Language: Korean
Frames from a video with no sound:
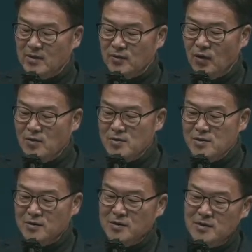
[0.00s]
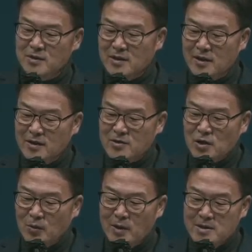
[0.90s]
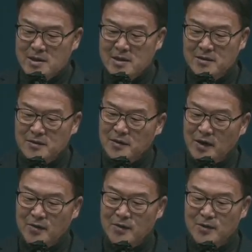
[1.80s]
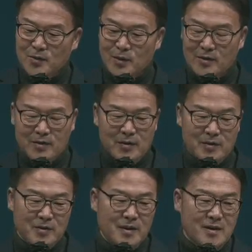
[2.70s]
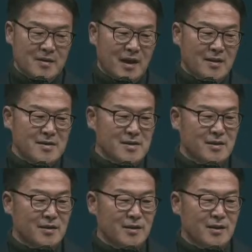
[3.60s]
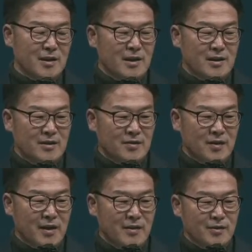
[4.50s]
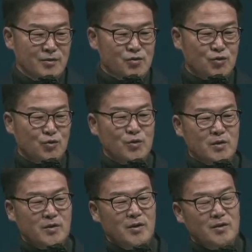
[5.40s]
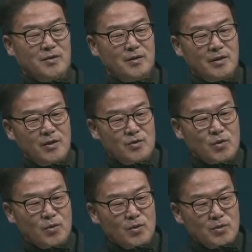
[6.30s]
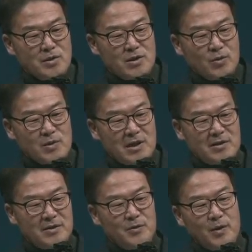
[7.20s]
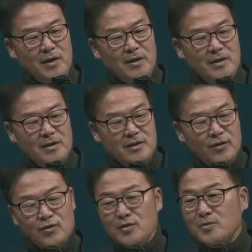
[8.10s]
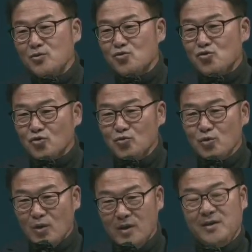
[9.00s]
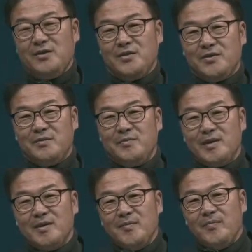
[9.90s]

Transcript: 성전을 이렇게 정화시키는 사건을 통해서 당시 이스라엘을 쥐고 있던 종교 지도자들과 예수님은 충돌하게 되었습니다.